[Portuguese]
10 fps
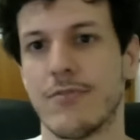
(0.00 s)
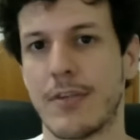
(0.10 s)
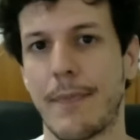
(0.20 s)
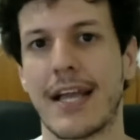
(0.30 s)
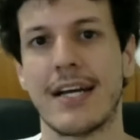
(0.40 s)
Se
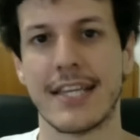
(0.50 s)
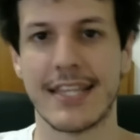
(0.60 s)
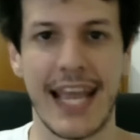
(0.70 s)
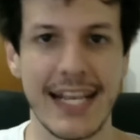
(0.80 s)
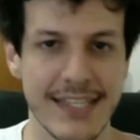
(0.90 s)
você pega rank
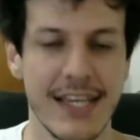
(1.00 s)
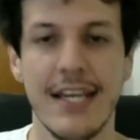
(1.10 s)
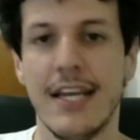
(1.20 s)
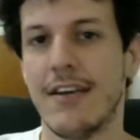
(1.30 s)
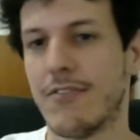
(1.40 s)
10,
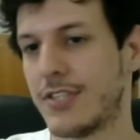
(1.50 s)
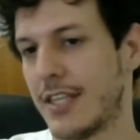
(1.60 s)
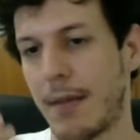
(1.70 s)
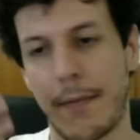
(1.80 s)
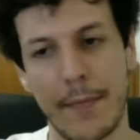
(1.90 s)

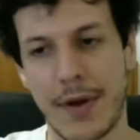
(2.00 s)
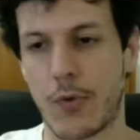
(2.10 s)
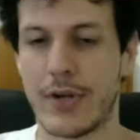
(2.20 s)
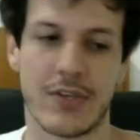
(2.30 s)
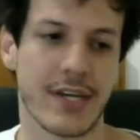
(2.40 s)
você a mesma
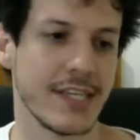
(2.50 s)
coisa.